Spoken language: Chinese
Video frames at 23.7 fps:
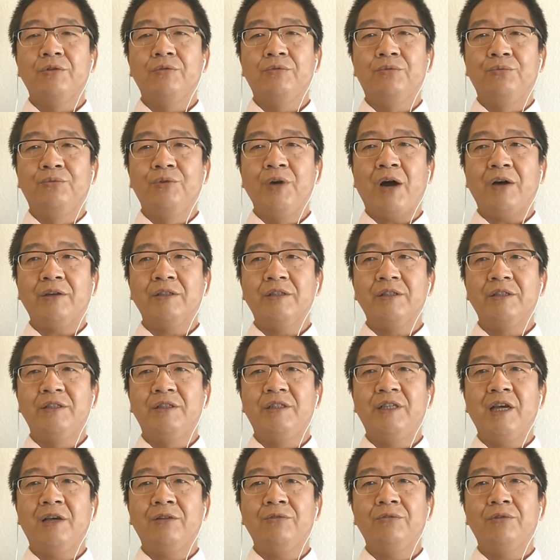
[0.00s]
主要是
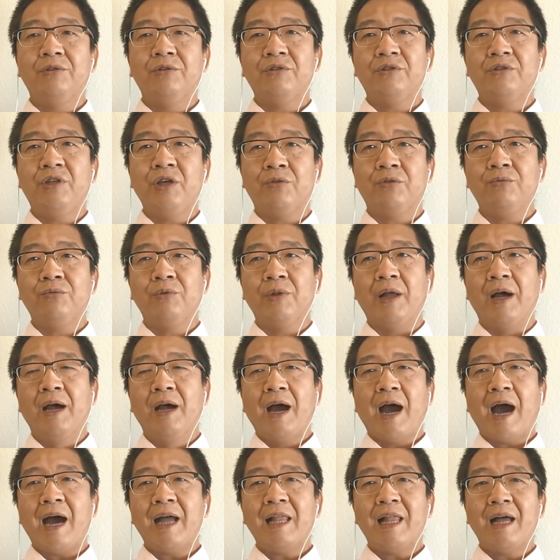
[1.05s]
借助借助了
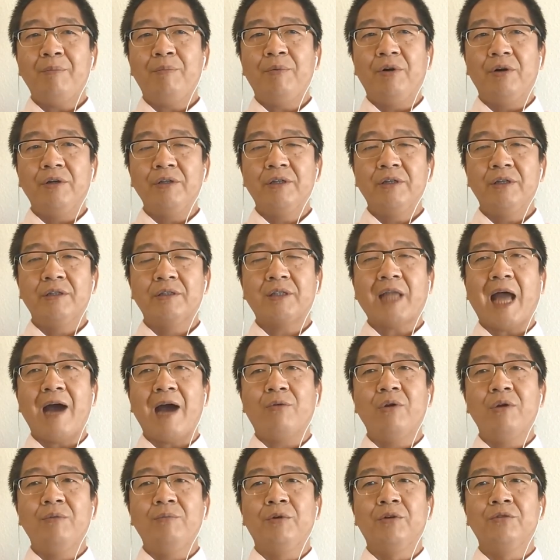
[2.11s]
阿拉伯人大
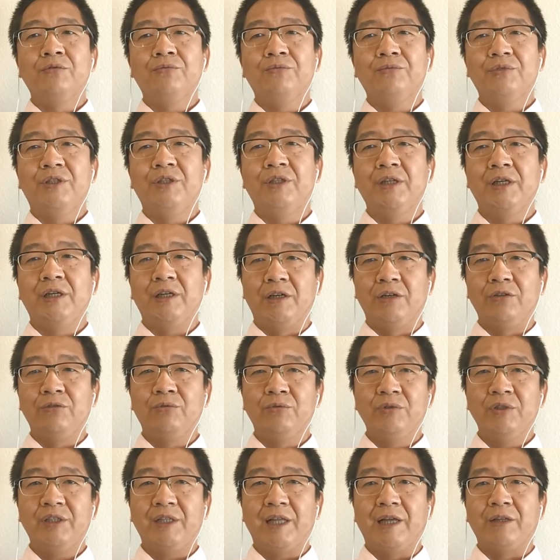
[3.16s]
规模入侵河
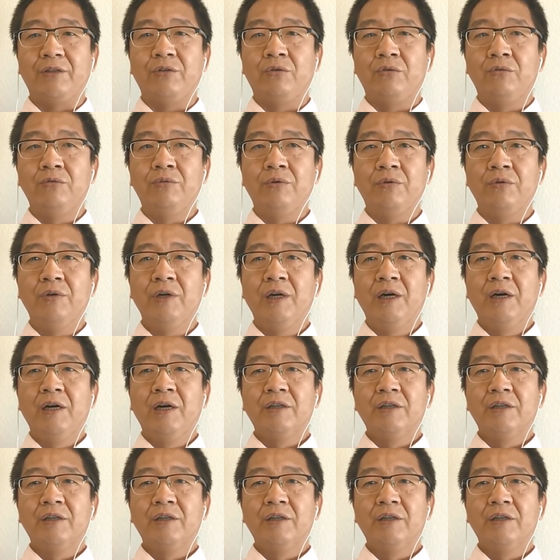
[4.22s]
中地带东风。